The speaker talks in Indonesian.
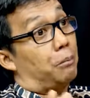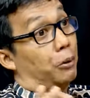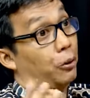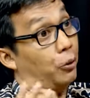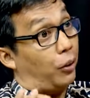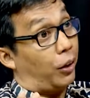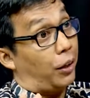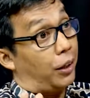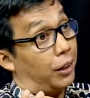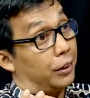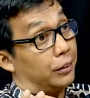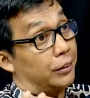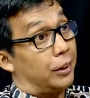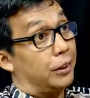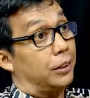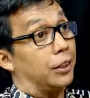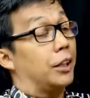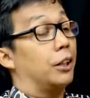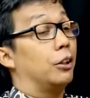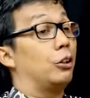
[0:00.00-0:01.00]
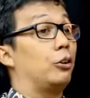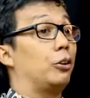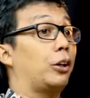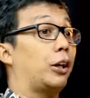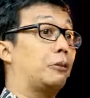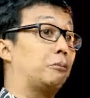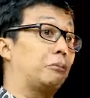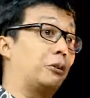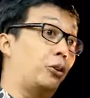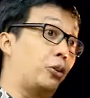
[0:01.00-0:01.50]
perorangan karena hmm. kalau
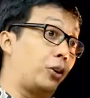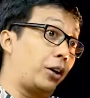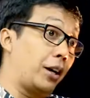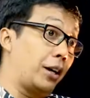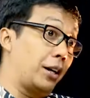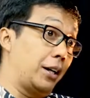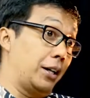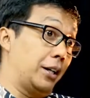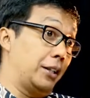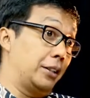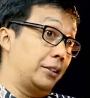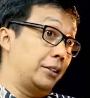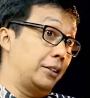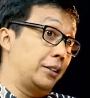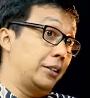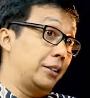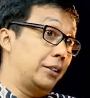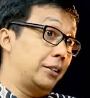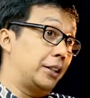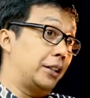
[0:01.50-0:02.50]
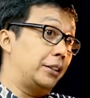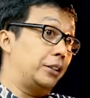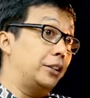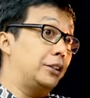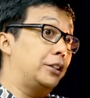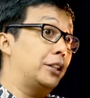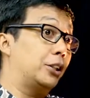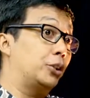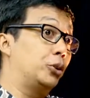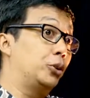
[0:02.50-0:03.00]
orang perorangan nanti
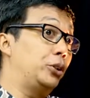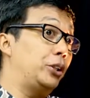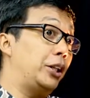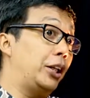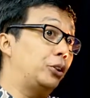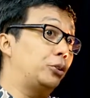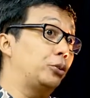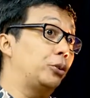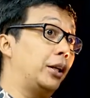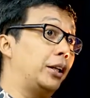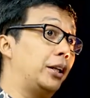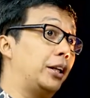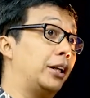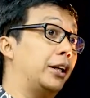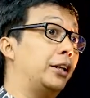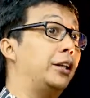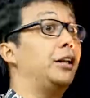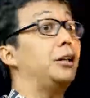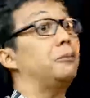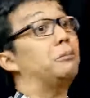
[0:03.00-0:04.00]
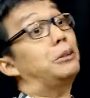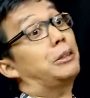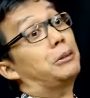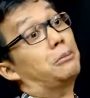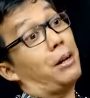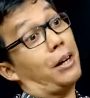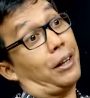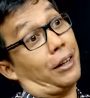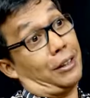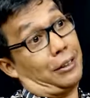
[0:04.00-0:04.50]
jatuhnya itu adalah delik
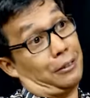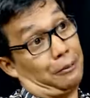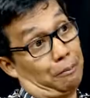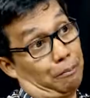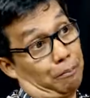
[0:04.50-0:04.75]
pencemaran.